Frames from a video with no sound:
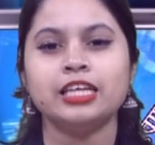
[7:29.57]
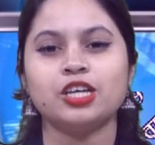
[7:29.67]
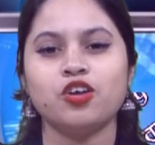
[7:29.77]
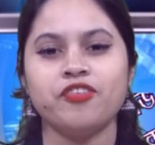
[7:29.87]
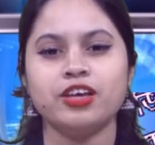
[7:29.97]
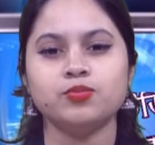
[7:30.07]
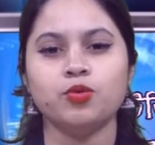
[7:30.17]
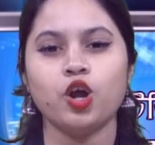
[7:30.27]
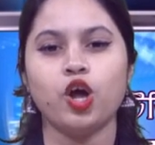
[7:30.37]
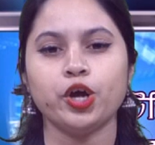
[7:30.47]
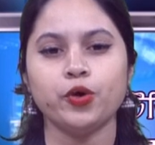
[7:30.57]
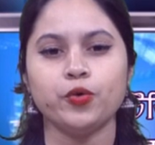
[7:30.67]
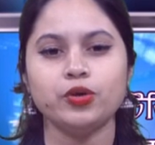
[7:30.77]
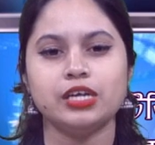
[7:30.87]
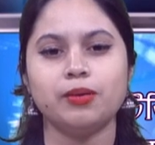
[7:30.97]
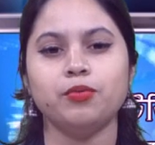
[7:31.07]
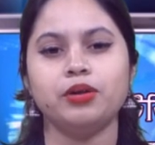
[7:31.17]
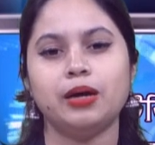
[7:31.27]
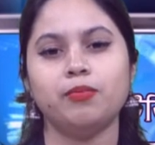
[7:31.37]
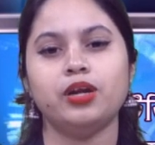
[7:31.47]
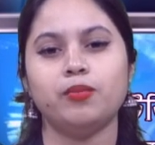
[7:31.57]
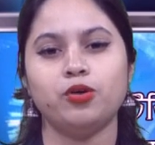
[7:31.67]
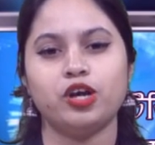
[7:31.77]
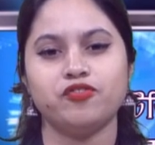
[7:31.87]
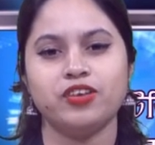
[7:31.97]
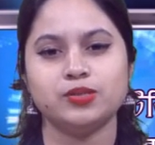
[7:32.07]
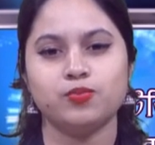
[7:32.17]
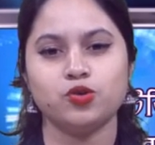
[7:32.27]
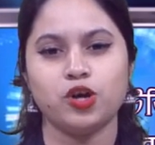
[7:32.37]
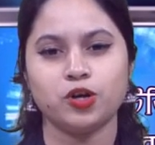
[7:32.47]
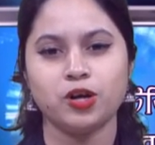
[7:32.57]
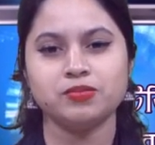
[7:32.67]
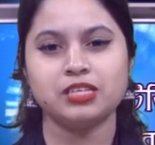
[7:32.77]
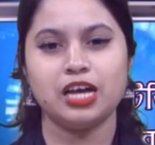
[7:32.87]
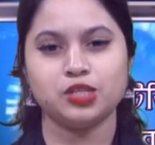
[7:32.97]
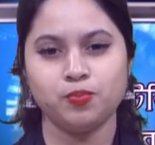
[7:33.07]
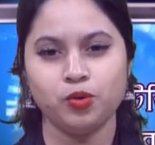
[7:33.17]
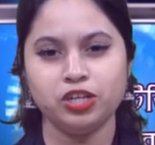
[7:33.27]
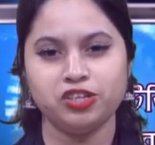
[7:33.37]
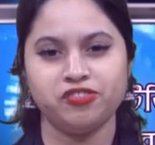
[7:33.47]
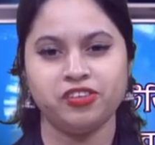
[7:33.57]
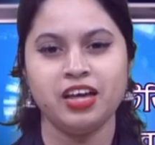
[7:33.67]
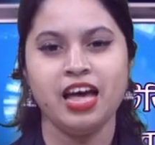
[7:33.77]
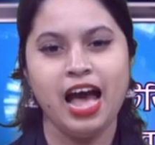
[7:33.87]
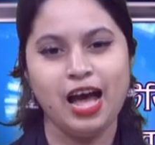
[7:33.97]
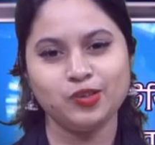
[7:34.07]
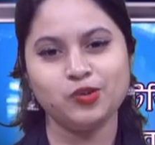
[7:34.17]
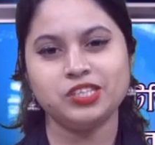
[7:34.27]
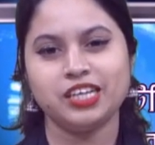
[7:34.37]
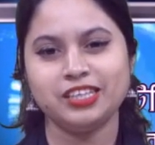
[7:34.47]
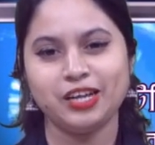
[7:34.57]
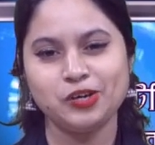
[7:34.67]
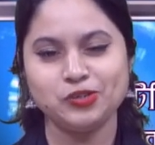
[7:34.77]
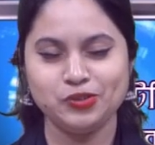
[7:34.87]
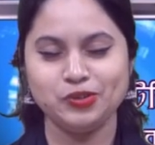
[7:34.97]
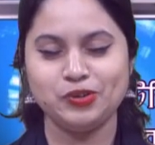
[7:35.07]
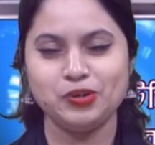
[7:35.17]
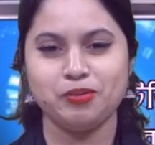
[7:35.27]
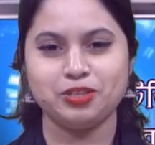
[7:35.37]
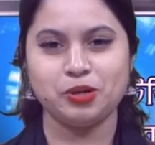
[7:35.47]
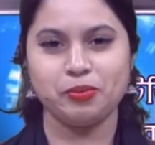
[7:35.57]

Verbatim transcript: এছাড়াও ফেসবুকে লগ ইন করুন ডাব্লিউ ডাব্লিউ ডাব্লিউ ডট ফেসবুক ডট কম স্ল্যাশ পলিটিভি এতক্ষণ সাথে থাকার জন্য ধন্যবাদ